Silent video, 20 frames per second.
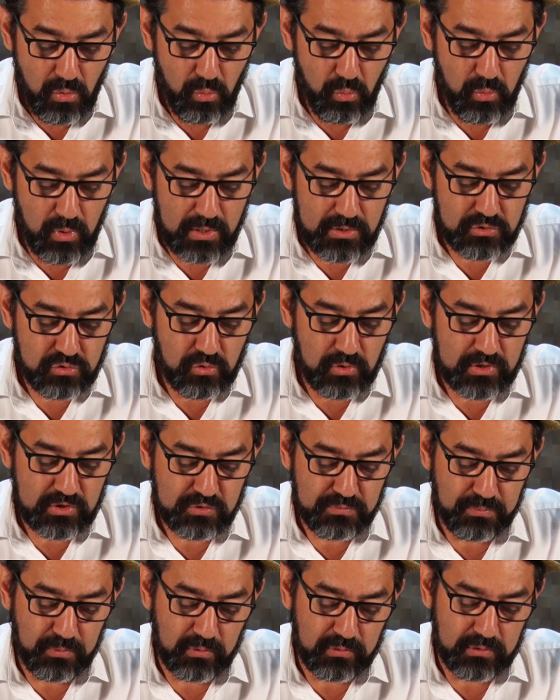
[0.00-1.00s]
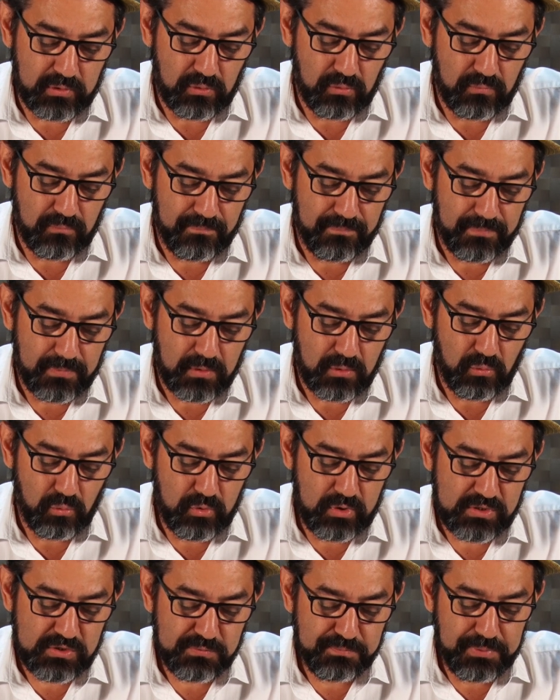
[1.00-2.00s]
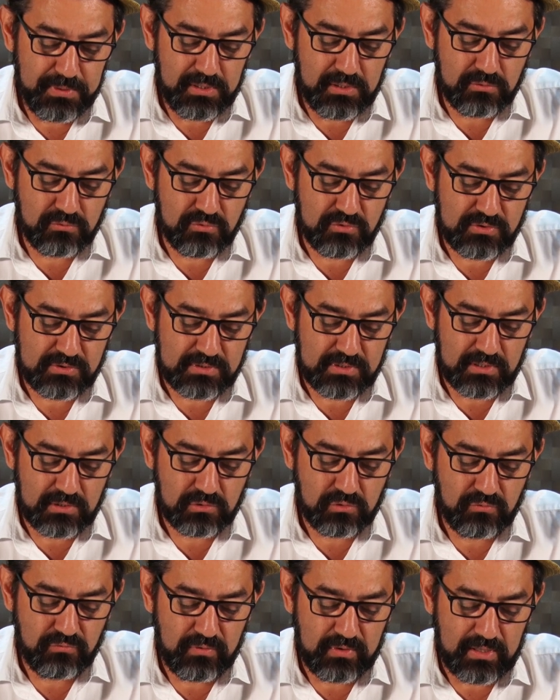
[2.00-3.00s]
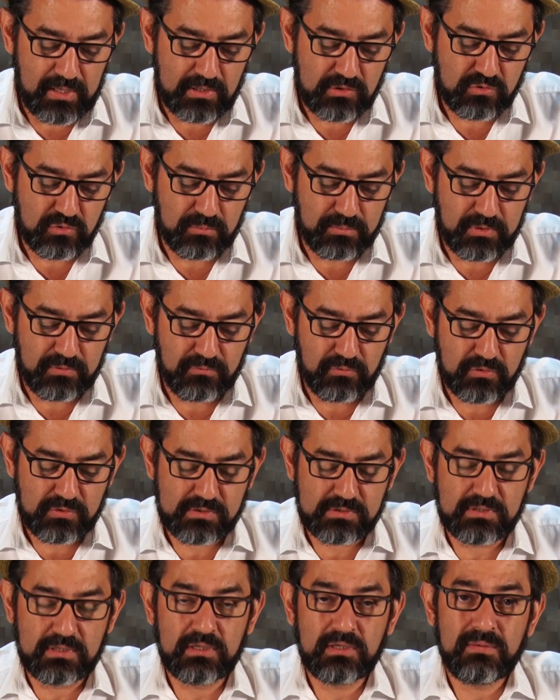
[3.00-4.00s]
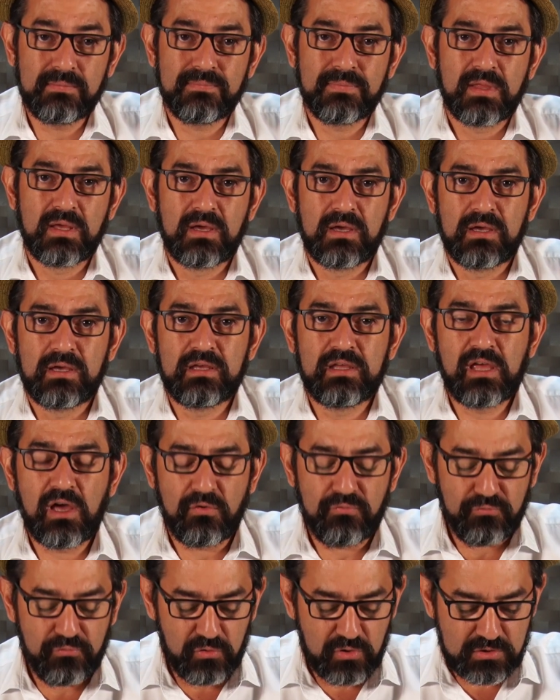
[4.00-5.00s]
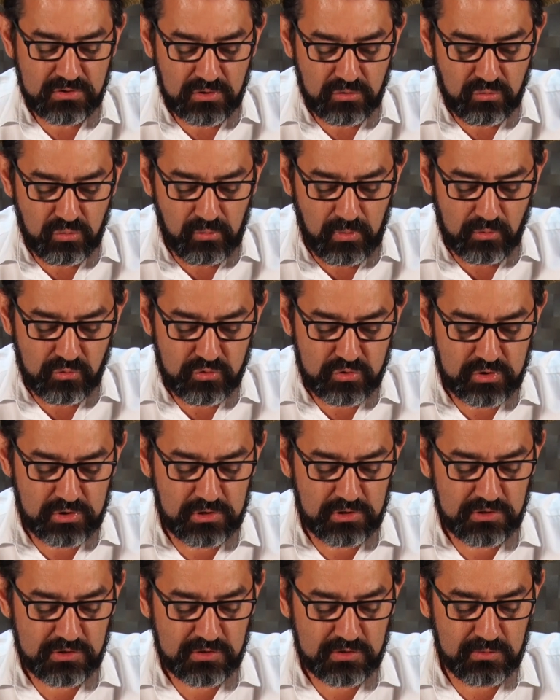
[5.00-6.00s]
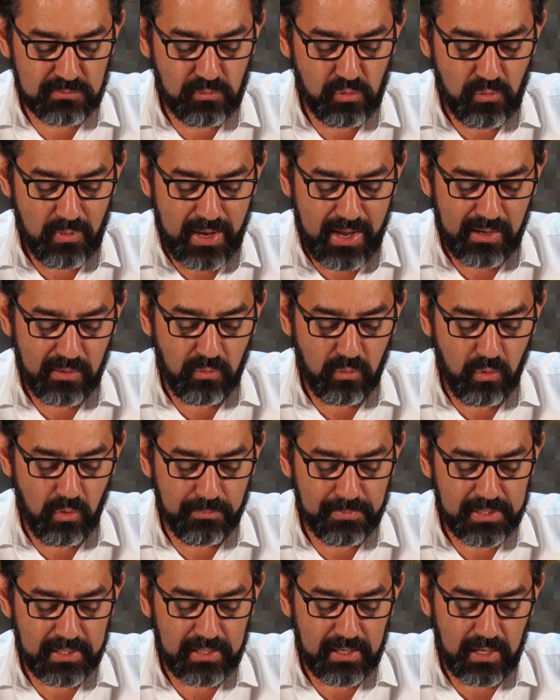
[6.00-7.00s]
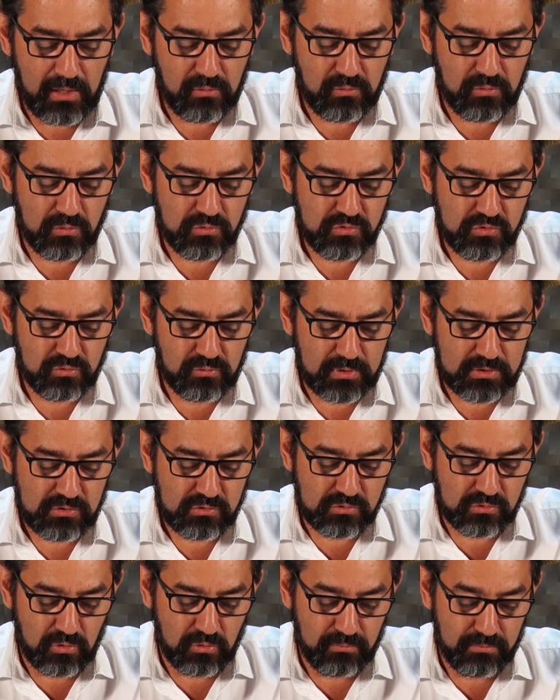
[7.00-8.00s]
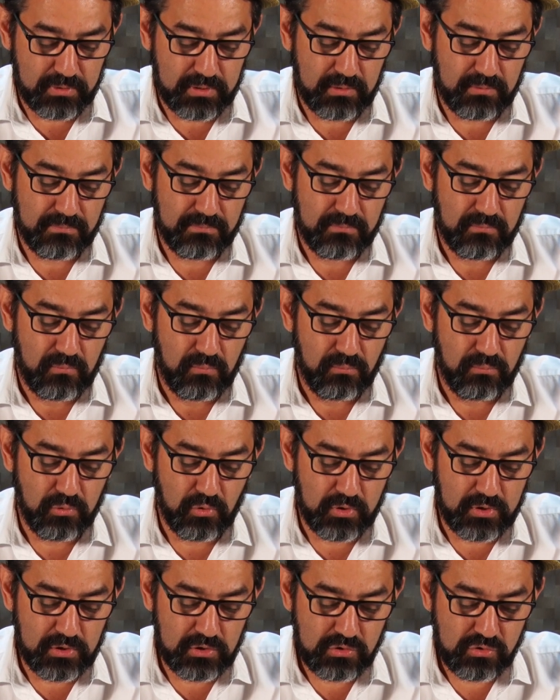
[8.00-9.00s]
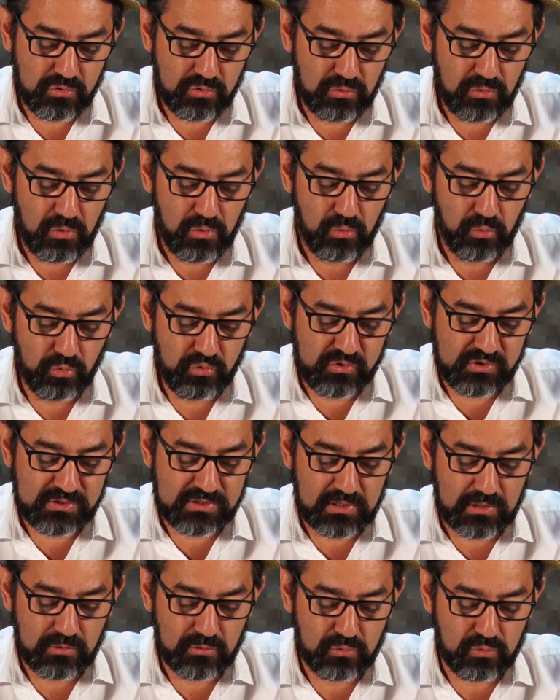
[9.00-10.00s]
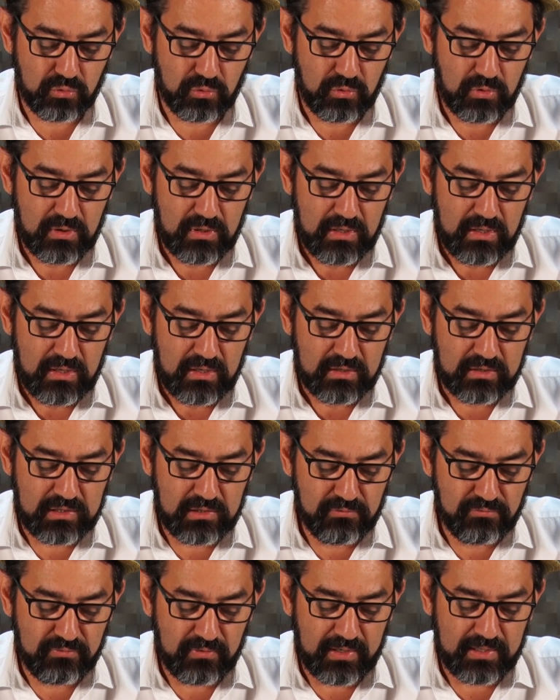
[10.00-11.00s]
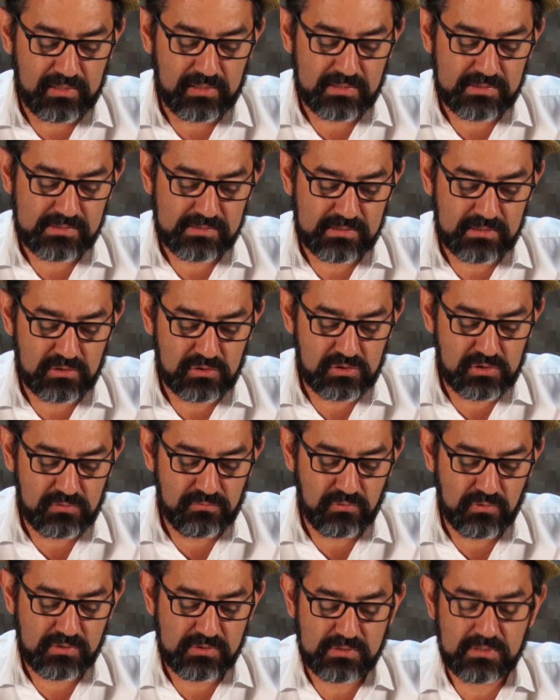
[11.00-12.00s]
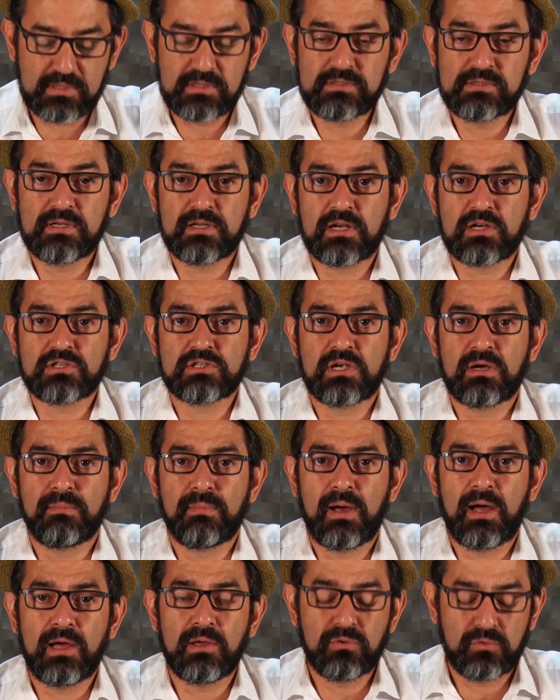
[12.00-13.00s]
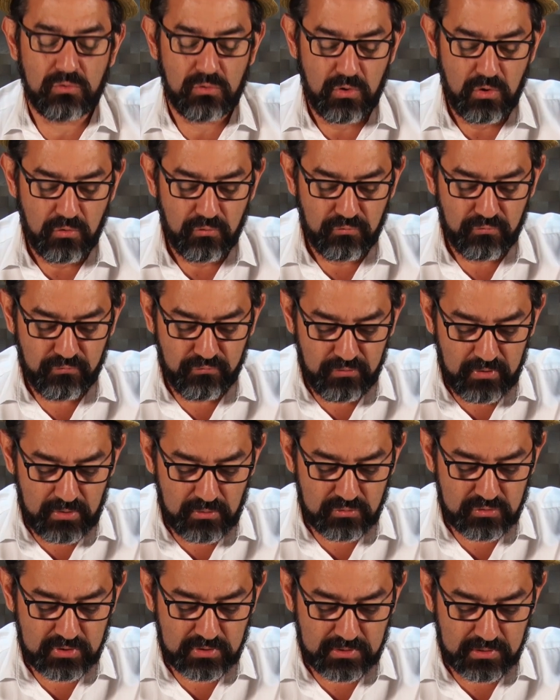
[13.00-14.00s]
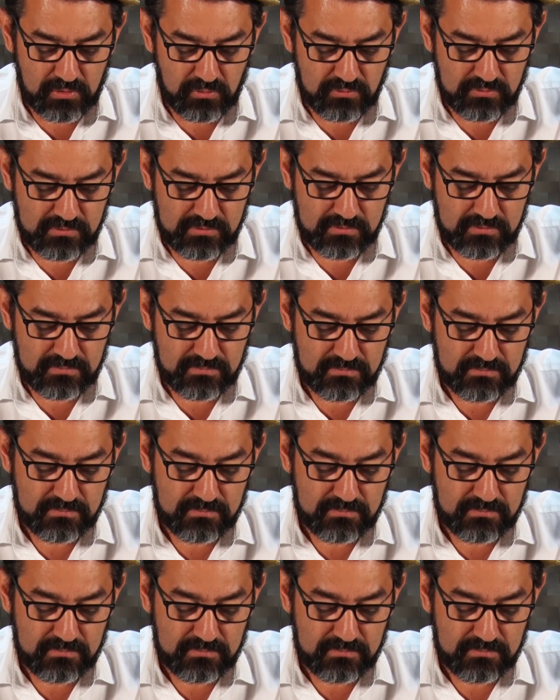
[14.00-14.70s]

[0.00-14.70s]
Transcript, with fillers: O anjo respondeu: O Espírito Santo virá sobre você e a força do Altíssimo a cobrirá com sua sombra. Por isso, o santo que vai nascer de você será chamado Filho de Deus.